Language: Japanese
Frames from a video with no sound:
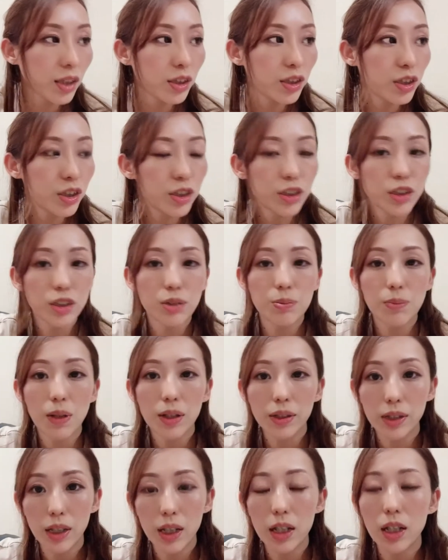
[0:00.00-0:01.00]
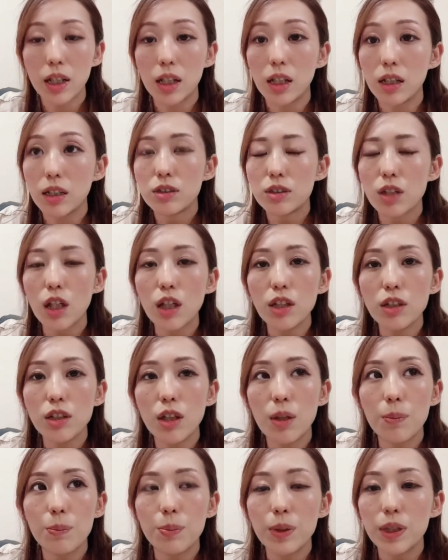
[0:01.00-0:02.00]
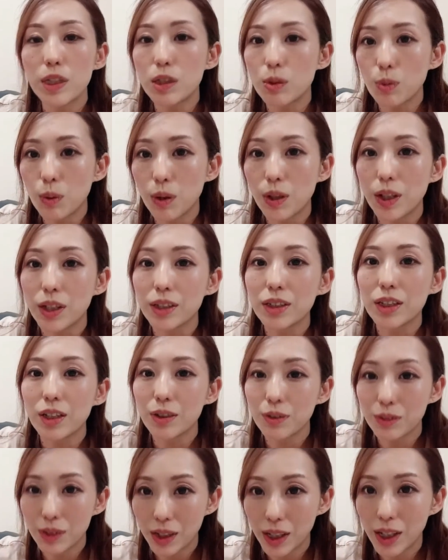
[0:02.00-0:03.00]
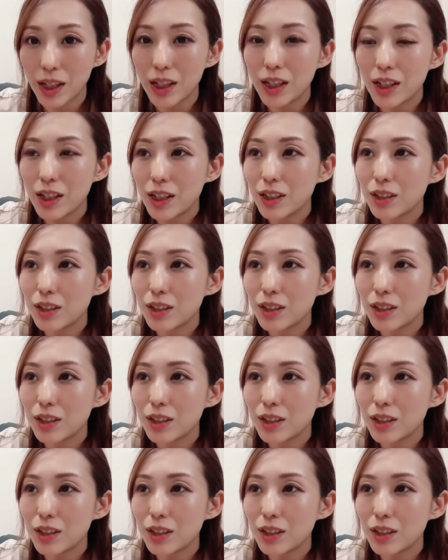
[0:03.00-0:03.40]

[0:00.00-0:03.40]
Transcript: 日まで1000円引きとかだったので